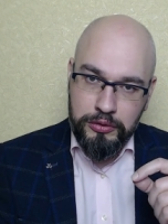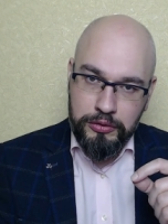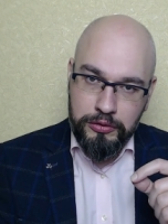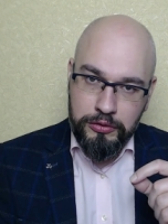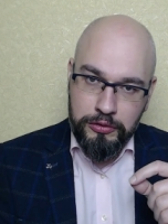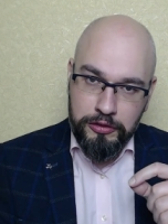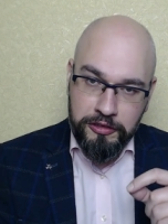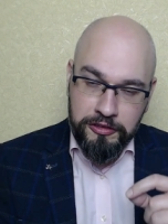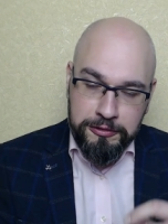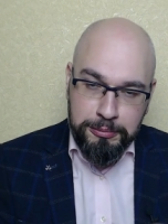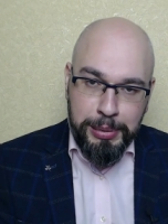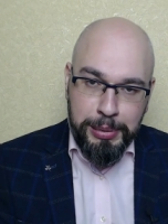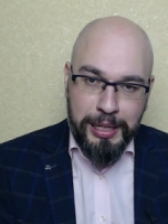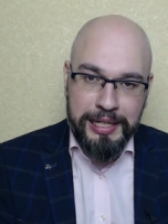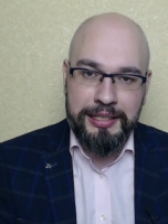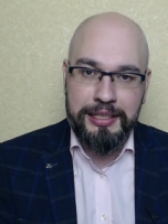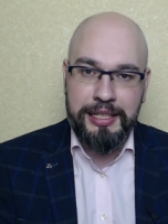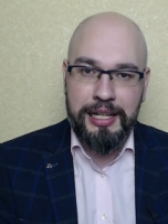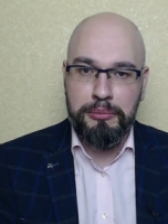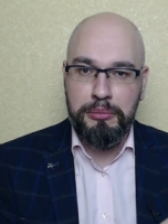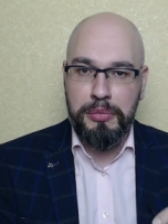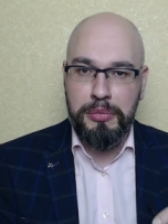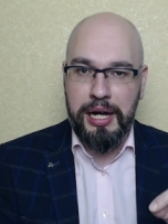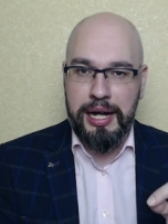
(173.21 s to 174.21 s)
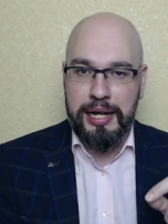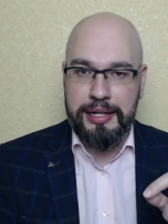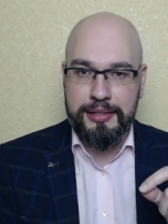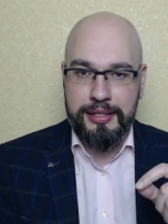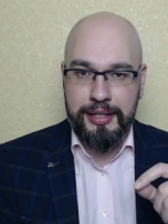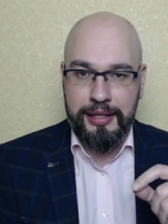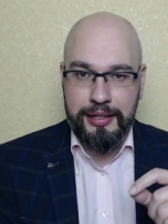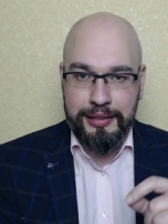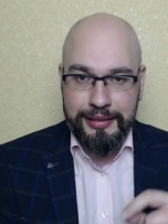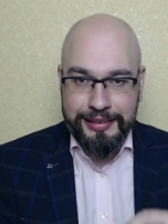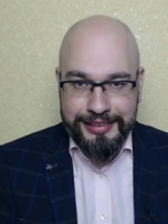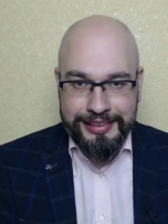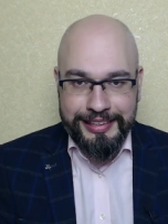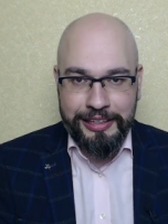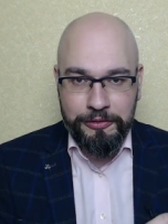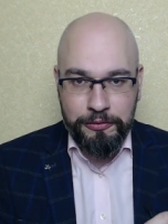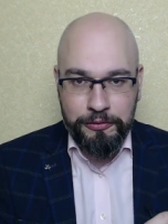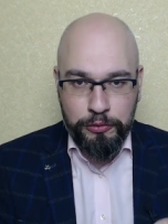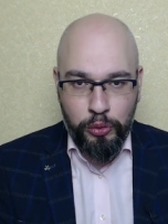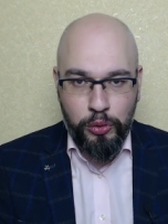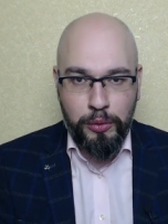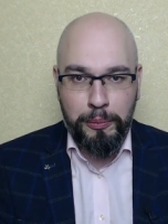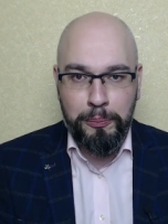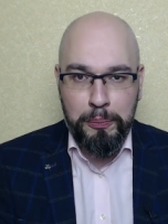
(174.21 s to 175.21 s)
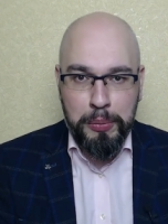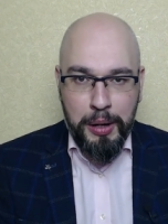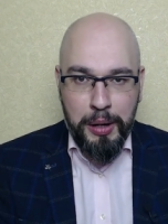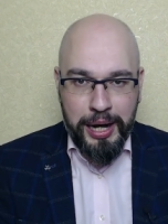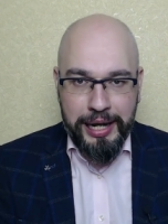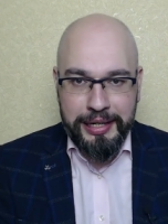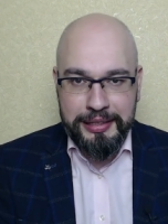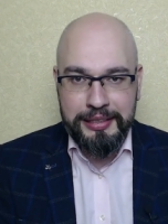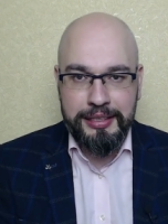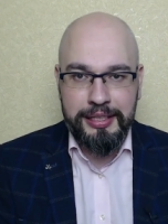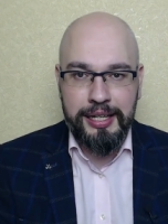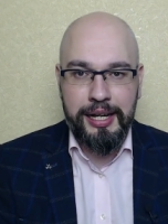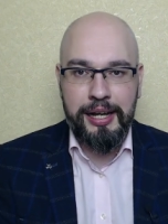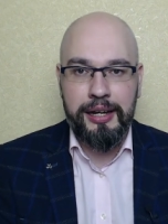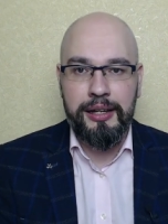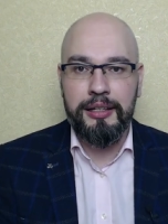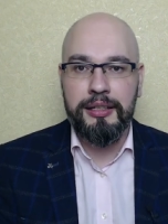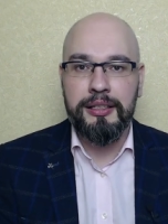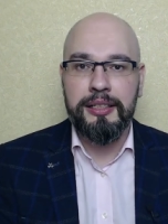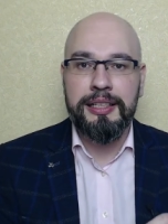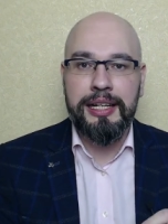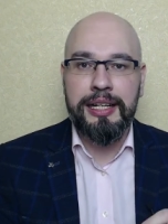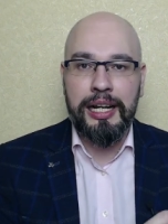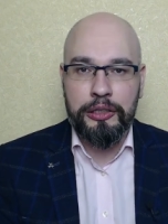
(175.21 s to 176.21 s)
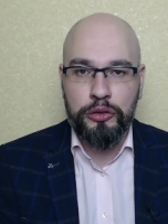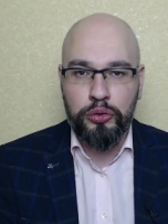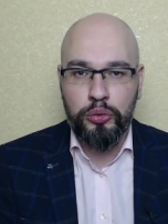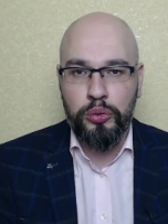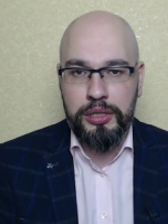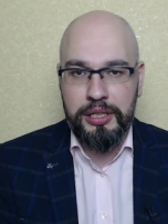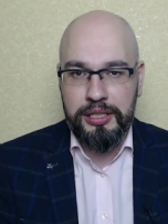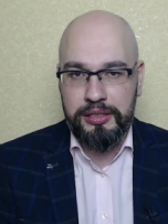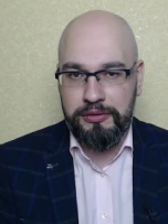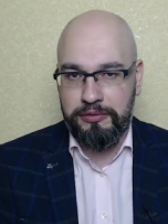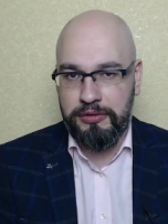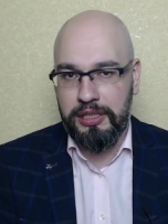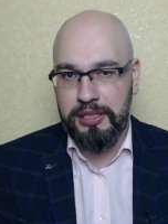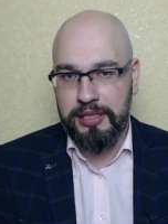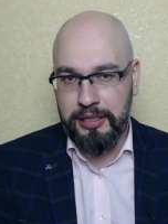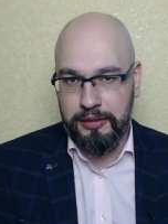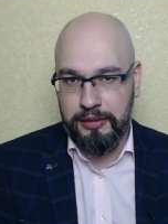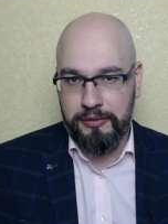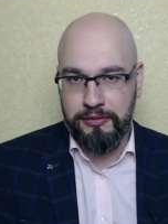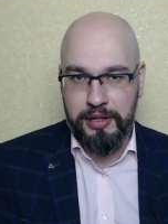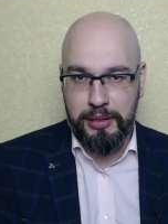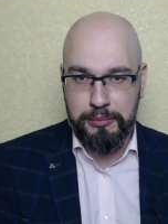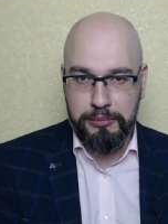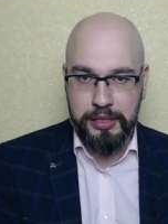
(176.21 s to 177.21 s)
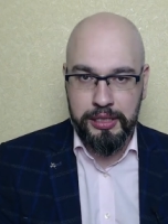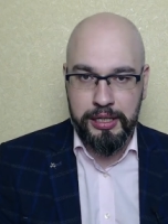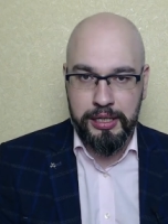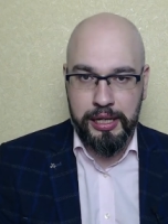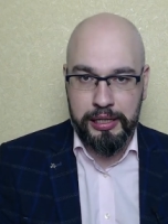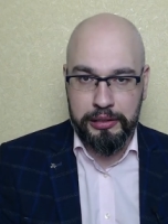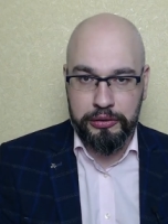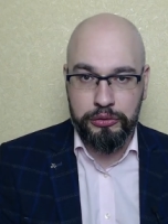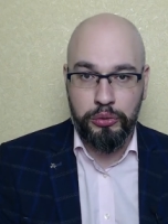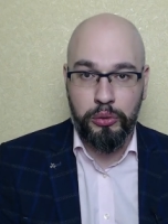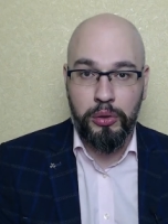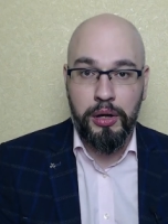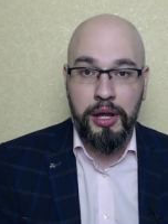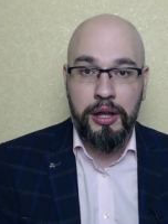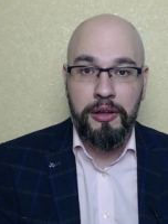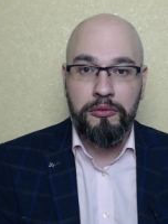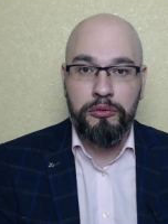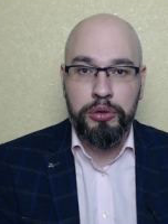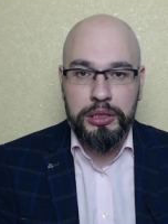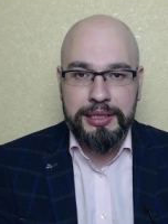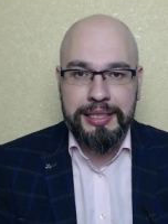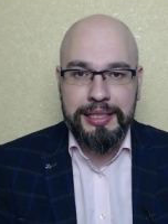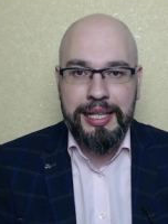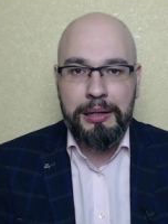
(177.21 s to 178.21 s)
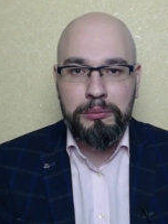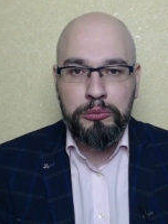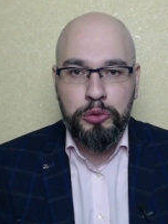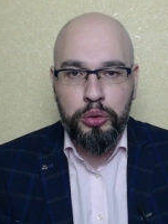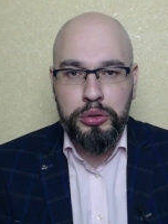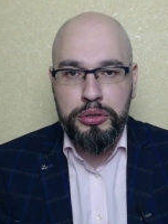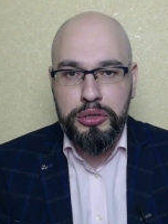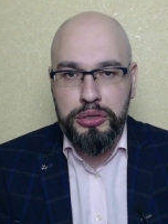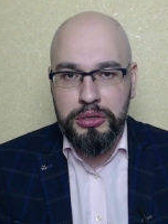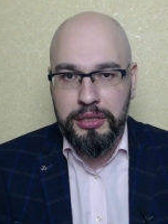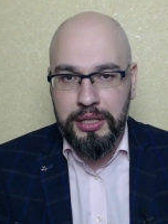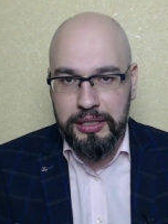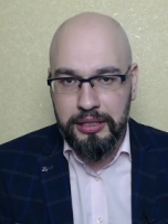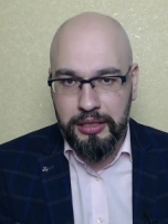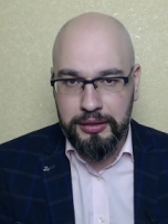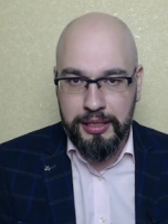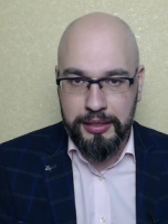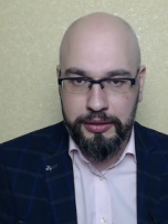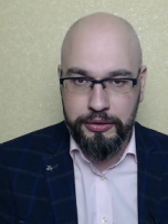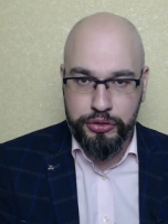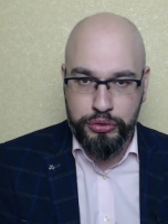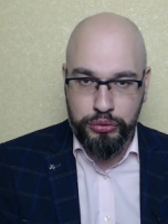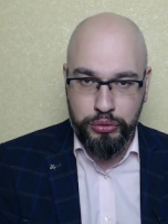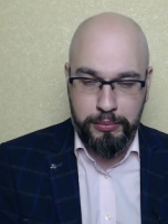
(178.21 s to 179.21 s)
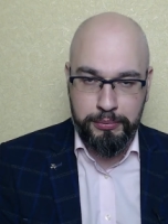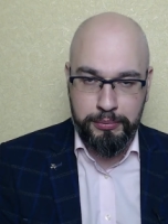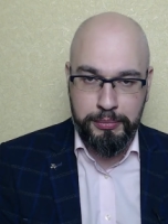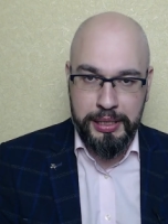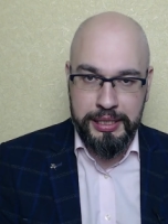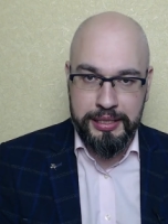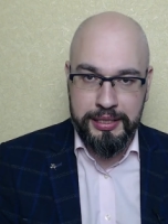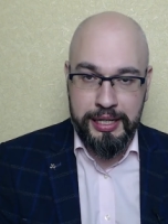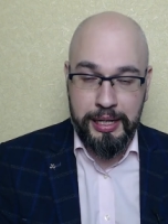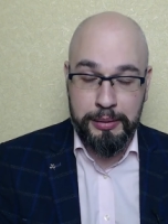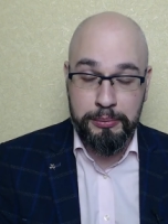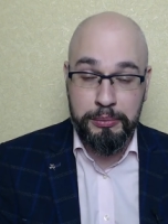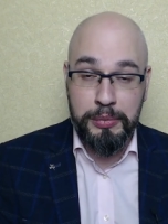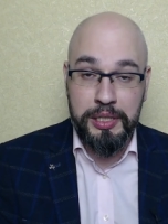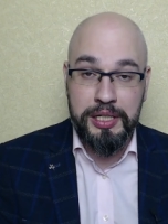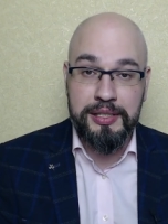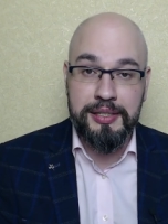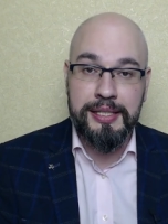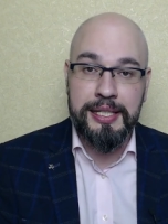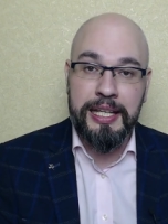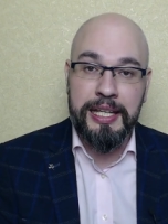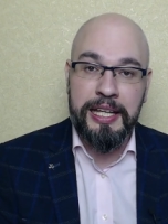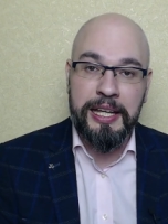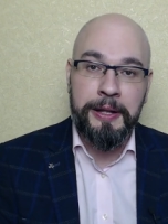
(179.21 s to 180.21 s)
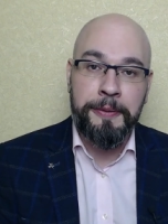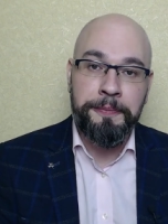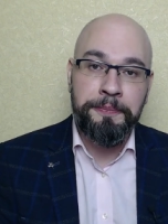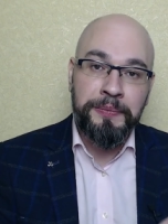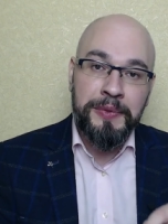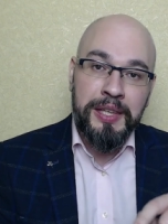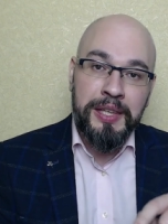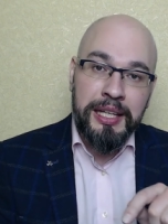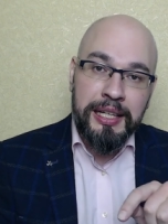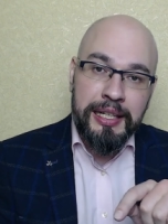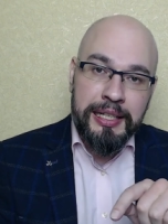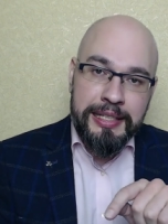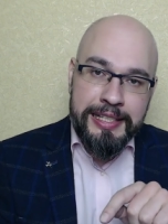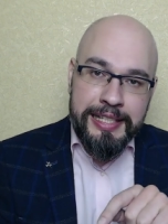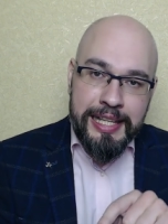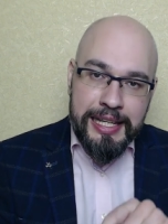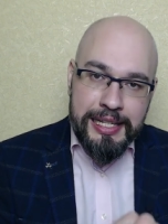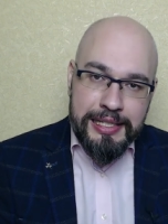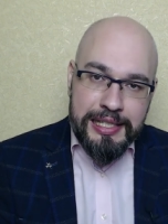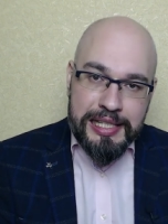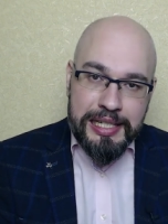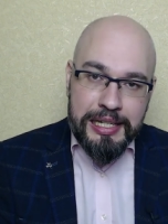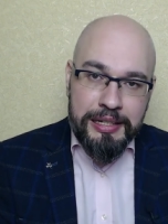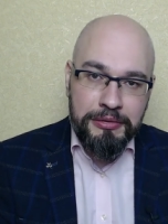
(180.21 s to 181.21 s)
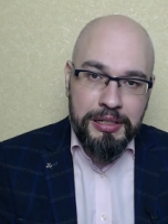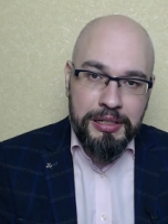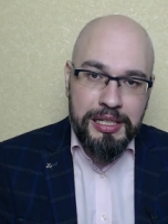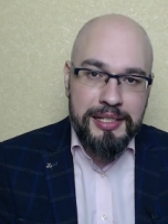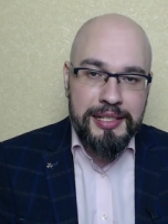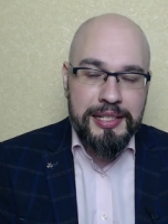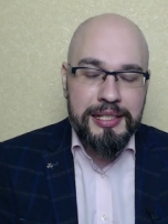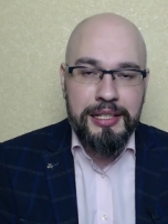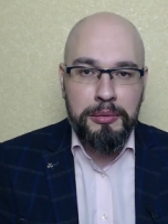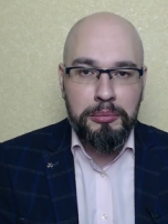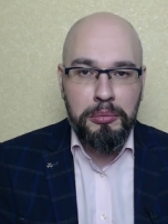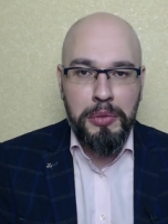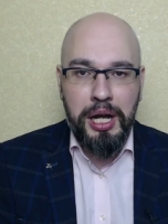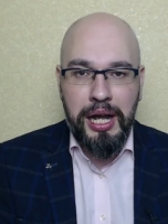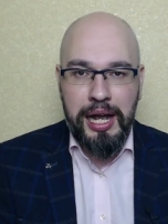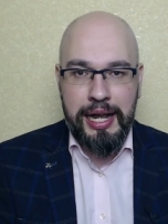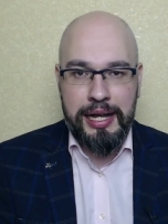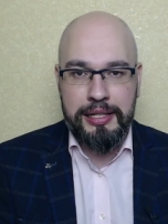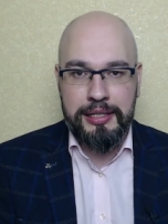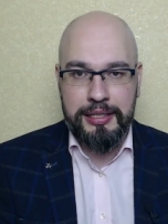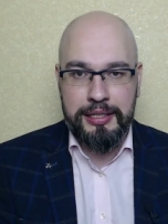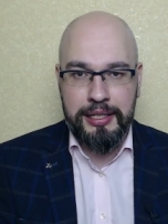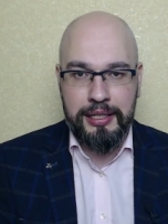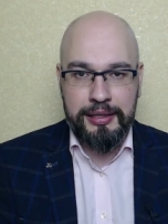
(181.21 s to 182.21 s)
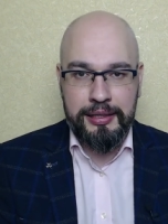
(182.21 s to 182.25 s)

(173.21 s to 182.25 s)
в банкомате того банка, который выдал вам карту. Вот там точно не должно быть комиссии. Если вы снимаете